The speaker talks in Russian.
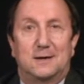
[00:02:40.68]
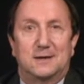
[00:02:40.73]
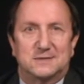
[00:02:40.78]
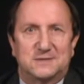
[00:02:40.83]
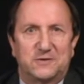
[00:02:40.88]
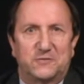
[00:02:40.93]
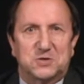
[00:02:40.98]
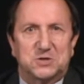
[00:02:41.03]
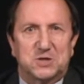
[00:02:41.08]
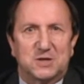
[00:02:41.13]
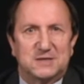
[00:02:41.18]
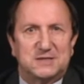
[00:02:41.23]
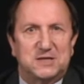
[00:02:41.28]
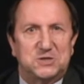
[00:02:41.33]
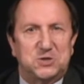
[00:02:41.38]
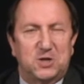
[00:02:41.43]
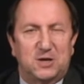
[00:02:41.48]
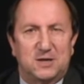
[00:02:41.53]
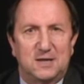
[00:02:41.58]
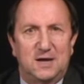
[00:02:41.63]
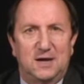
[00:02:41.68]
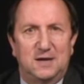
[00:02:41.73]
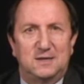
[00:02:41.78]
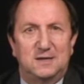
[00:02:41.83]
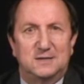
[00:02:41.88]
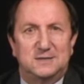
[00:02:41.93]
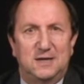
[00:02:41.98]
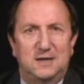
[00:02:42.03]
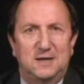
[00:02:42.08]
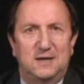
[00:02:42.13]
Завершилась очередная
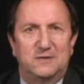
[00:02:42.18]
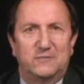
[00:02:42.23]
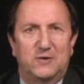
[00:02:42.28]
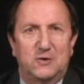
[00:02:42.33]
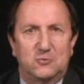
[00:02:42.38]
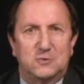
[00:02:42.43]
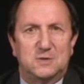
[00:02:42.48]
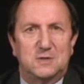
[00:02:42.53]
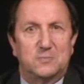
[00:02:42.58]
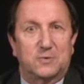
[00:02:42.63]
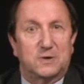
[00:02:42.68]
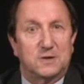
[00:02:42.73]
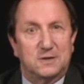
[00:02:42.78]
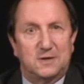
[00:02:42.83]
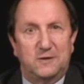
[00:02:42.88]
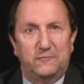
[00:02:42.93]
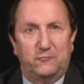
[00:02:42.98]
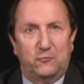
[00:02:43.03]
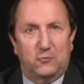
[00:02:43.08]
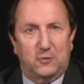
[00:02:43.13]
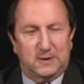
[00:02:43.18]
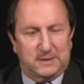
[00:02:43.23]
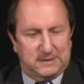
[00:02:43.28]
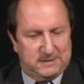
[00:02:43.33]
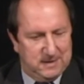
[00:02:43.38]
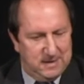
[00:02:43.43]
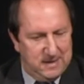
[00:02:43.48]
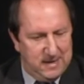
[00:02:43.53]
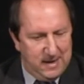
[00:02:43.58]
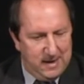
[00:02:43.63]
неделя на валютном рынке
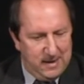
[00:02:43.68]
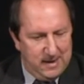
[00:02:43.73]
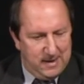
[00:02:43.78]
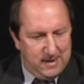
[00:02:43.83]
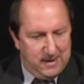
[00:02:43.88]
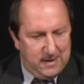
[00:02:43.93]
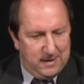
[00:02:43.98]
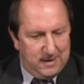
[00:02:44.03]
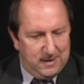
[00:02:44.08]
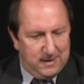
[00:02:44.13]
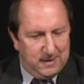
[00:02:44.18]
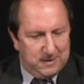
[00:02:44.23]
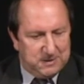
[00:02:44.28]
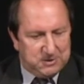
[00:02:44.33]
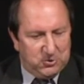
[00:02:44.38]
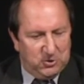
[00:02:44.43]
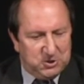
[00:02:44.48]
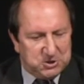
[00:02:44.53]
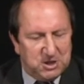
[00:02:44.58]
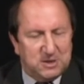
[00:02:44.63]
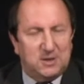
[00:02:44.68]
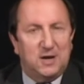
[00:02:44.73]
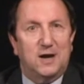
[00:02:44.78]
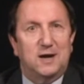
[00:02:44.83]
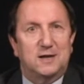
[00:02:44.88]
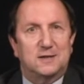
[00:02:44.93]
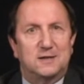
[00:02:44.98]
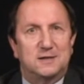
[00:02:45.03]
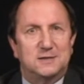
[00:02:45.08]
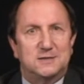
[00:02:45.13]
Форекс. Э, что
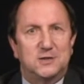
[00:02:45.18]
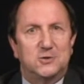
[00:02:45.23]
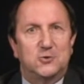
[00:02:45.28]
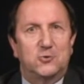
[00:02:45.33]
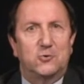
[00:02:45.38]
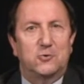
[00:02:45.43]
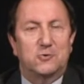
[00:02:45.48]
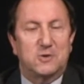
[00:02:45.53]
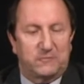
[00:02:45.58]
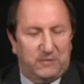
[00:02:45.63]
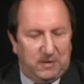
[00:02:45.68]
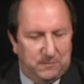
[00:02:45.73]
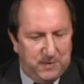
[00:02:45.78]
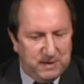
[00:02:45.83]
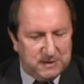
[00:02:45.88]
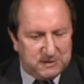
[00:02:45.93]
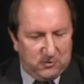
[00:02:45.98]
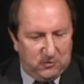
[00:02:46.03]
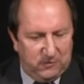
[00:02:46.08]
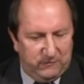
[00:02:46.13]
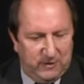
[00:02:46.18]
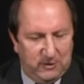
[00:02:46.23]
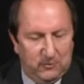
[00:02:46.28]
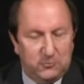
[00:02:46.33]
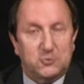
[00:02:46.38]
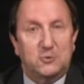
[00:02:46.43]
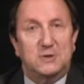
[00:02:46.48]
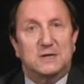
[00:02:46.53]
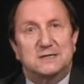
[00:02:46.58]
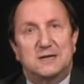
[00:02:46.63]
ожидает единую европейскую
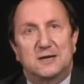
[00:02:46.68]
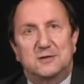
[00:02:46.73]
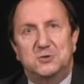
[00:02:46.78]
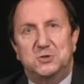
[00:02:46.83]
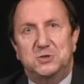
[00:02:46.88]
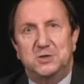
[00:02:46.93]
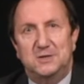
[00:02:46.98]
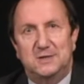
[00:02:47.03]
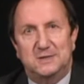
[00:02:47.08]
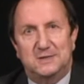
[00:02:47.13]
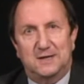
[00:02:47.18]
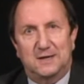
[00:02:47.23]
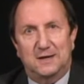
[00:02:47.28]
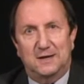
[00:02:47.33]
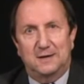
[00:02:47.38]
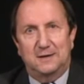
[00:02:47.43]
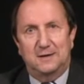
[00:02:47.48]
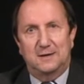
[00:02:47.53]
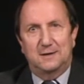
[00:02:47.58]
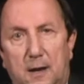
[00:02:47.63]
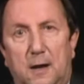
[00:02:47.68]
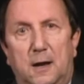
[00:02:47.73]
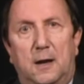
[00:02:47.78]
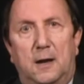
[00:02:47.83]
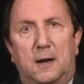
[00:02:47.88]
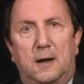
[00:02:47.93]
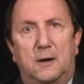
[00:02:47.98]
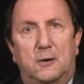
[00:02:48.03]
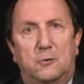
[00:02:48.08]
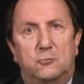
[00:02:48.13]
валюту на следующей неделе?
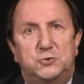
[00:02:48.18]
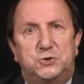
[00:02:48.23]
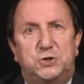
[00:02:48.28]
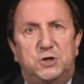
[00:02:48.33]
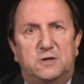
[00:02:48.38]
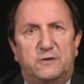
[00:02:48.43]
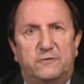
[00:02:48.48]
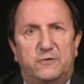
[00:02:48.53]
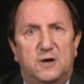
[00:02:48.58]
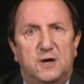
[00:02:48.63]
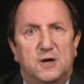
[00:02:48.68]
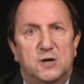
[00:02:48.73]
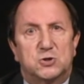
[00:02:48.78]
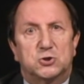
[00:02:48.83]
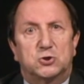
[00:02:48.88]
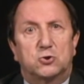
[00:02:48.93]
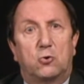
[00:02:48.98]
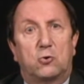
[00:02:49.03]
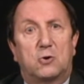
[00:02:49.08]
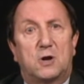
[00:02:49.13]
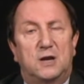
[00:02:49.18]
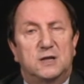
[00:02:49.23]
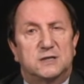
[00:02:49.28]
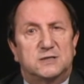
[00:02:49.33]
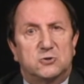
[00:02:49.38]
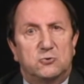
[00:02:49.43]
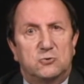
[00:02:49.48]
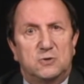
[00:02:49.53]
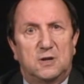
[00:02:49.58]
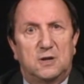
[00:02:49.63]
Э, учитывая, что
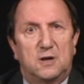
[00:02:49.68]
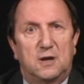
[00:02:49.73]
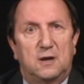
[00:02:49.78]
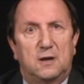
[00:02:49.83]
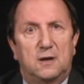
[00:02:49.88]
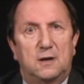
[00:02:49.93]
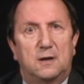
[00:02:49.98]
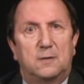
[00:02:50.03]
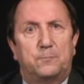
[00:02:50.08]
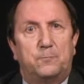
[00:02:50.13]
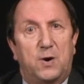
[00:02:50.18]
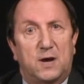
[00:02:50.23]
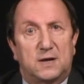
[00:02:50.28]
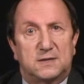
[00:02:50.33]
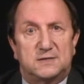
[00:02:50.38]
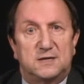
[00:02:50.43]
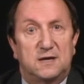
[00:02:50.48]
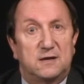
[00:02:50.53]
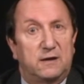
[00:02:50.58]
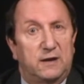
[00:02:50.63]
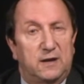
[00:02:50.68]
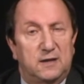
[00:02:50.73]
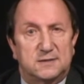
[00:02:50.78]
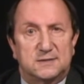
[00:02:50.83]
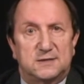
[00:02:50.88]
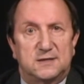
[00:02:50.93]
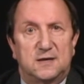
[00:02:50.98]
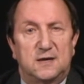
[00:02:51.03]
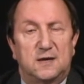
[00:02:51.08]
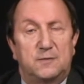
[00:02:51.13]
коалиционные партии
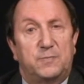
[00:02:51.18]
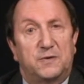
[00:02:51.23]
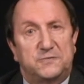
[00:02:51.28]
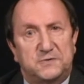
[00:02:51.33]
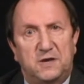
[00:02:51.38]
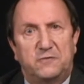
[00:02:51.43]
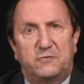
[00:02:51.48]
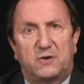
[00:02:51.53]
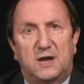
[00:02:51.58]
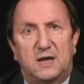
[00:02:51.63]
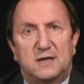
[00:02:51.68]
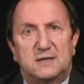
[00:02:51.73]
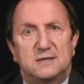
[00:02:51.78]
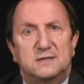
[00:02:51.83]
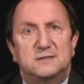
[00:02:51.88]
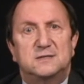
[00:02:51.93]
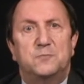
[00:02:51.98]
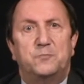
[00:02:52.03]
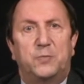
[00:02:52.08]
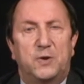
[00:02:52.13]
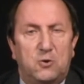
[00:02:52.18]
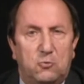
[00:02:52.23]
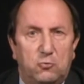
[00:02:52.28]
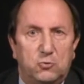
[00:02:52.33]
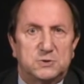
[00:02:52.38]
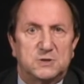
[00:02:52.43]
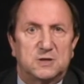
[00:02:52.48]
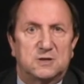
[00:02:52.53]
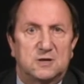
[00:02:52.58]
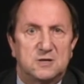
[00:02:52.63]
Греции, по всей вероятности,
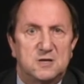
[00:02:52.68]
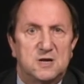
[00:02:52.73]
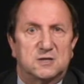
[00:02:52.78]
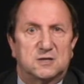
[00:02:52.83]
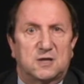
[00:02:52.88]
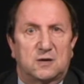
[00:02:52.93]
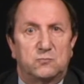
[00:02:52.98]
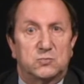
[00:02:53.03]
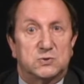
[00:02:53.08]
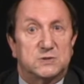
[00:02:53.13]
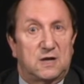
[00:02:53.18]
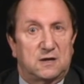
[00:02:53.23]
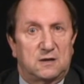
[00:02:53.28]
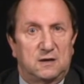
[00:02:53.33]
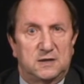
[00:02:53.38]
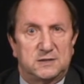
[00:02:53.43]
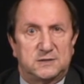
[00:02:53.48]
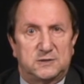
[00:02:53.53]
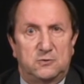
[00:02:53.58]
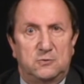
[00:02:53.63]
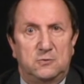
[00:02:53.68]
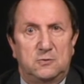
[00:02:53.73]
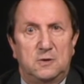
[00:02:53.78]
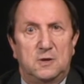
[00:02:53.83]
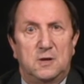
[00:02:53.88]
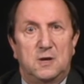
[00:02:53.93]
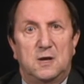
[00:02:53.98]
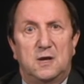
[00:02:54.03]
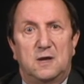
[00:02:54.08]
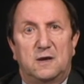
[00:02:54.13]
приходят к некоторому согласию,
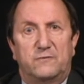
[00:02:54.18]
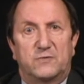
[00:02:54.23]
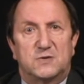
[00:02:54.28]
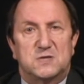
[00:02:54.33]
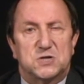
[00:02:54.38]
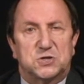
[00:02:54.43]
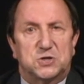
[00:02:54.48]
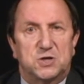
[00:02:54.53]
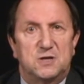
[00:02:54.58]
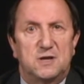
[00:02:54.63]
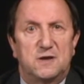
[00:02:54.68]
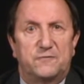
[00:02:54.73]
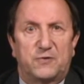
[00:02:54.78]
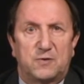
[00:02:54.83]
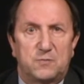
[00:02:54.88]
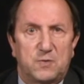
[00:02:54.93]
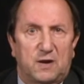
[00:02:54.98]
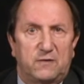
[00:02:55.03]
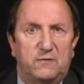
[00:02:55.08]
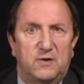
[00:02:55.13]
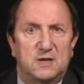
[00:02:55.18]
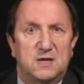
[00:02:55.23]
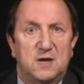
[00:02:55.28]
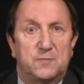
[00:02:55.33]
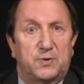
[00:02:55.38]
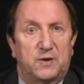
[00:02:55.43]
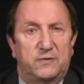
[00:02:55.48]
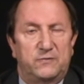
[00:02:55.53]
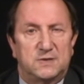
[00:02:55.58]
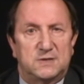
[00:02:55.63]
в отношении
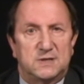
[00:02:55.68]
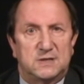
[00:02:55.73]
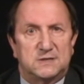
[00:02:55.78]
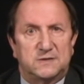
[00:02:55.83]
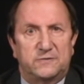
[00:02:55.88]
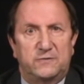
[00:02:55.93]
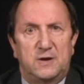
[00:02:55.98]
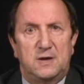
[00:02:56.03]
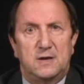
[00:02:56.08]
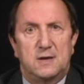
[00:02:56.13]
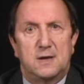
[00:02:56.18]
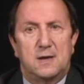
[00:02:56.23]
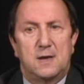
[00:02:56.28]
формирования правительства,